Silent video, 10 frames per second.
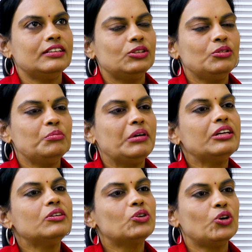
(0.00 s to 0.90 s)
సో
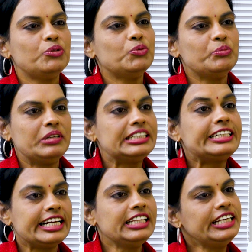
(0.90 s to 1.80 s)
మనం కొన్ని మూమెంట్
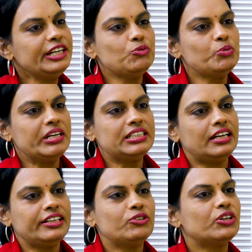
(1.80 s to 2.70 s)
స్ట్రెంగ్ మూమెంట్స్
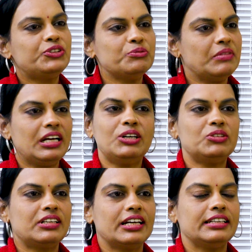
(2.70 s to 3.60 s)
అన్నీ కూడా జుంబాలో
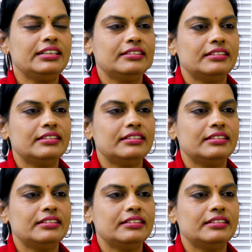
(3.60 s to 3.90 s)
ఉంటాయి